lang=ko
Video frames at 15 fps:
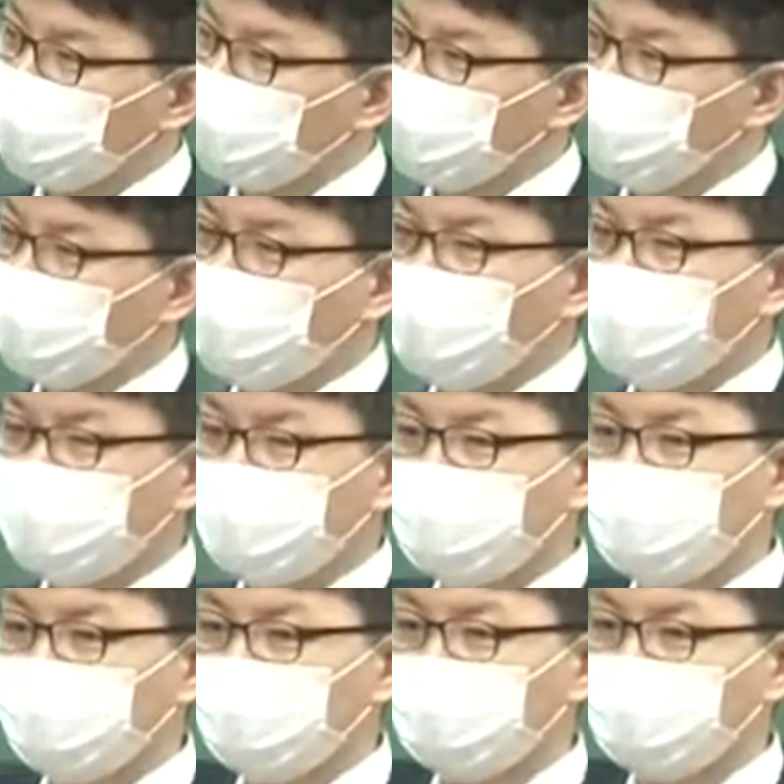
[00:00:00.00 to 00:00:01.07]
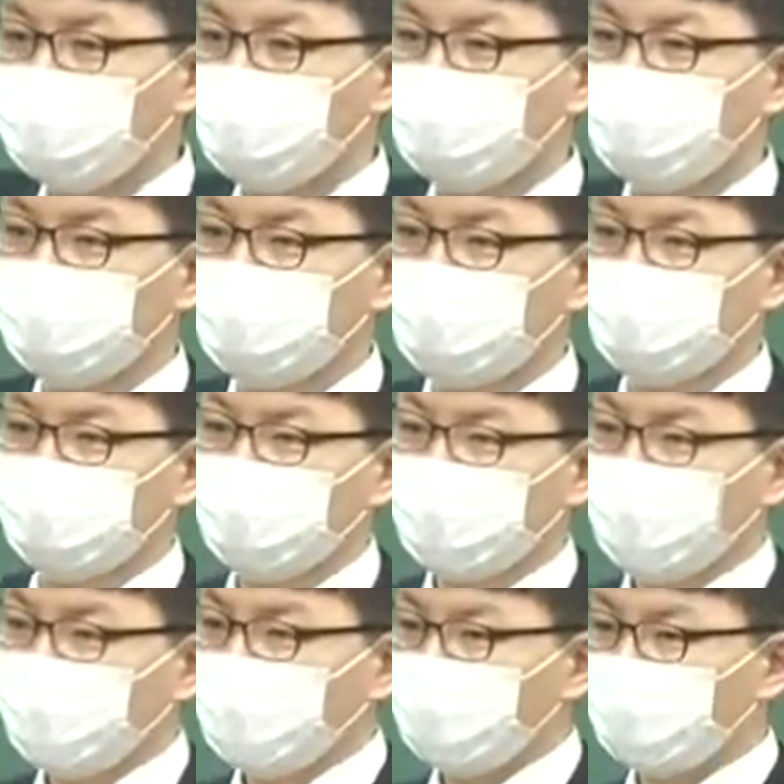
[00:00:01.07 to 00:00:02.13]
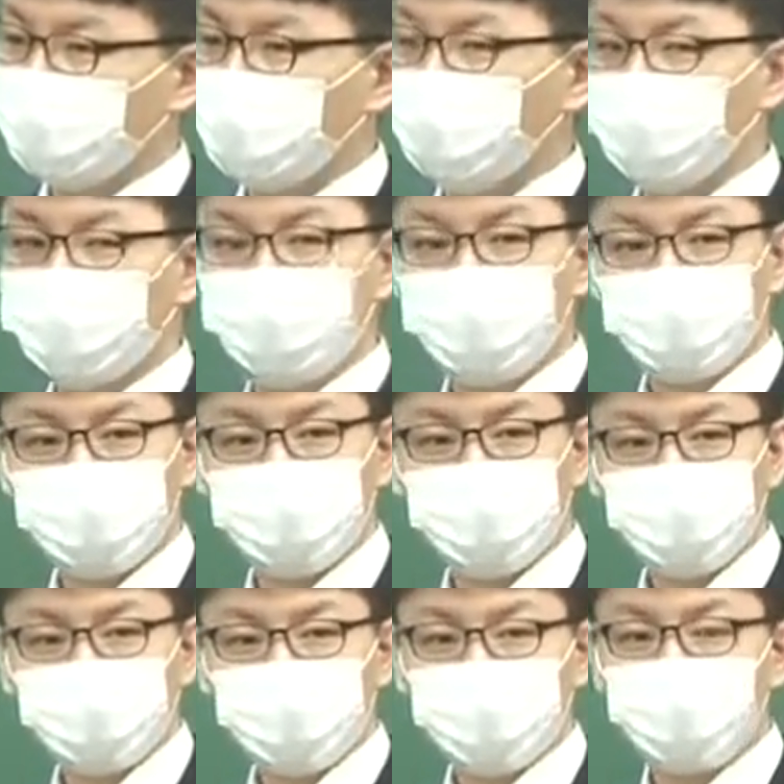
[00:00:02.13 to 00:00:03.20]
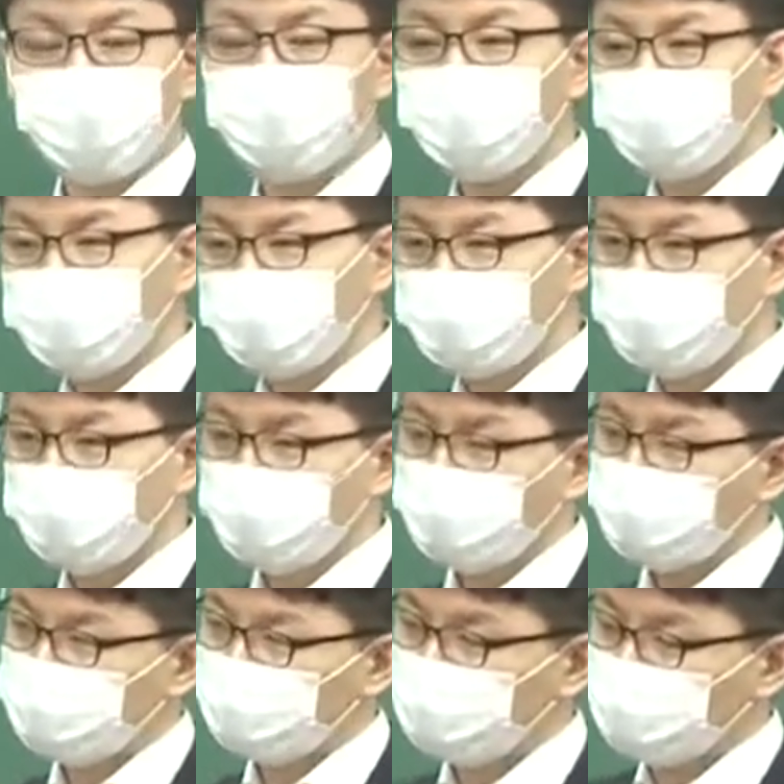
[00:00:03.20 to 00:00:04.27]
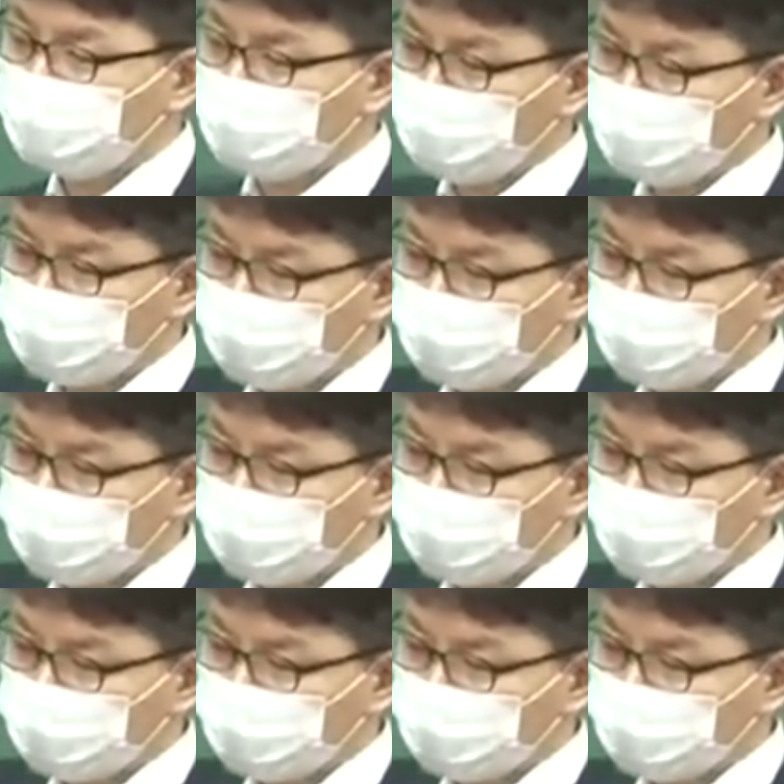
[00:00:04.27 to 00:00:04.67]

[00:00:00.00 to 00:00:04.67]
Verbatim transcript: 위해서 여러 가지 절차를 거쳐서 이게 결론 내렸죠. 이거이 전체적인